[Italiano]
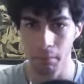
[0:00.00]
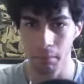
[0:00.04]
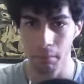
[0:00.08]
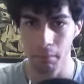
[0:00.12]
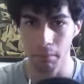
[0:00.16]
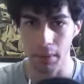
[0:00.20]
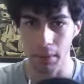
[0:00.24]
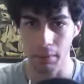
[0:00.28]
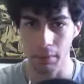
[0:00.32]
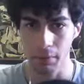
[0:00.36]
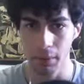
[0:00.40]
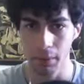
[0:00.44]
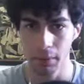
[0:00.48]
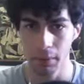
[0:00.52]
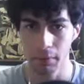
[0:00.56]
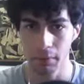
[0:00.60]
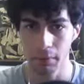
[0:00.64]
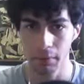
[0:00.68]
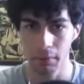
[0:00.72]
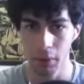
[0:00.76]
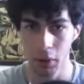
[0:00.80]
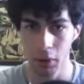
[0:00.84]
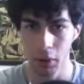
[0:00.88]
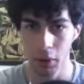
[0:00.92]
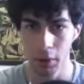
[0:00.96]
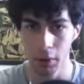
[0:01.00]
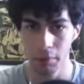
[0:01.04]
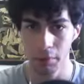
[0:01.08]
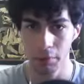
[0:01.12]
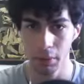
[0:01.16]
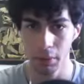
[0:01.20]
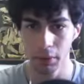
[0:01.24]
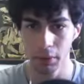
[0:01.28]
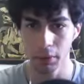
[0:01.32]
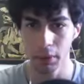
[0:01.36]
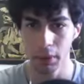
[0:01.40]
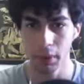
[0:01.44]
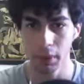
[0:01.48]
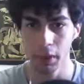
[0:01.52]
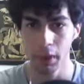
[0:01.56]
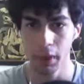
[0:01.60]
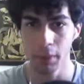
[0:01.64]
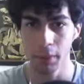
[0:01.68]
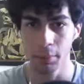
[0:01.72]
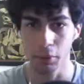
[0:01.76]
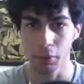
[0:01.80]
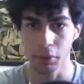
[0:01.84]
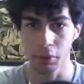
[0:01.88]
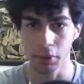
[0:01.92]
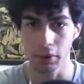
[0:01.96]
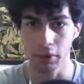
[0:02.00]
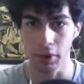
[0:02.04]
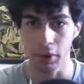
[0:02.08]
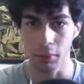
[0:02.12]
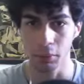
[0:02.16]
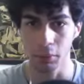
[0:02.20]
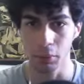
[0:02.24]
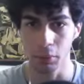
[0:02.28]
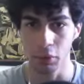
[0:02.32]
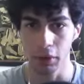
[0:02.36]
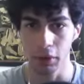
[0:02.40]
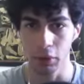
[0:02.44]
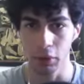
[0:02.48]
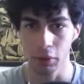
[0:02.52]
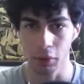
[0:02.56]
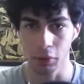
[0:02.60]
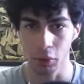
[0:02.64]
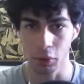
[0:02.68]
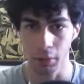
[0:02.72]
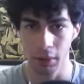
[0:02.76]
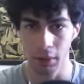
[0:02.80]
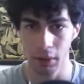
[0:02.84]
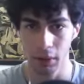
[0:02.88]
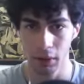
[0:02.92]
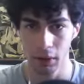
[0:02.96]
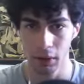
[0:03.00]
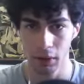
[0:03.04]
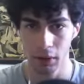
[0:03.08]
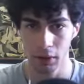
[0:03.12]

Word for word: Bim. Up. E poi ci mettiamo un blocchino sopra.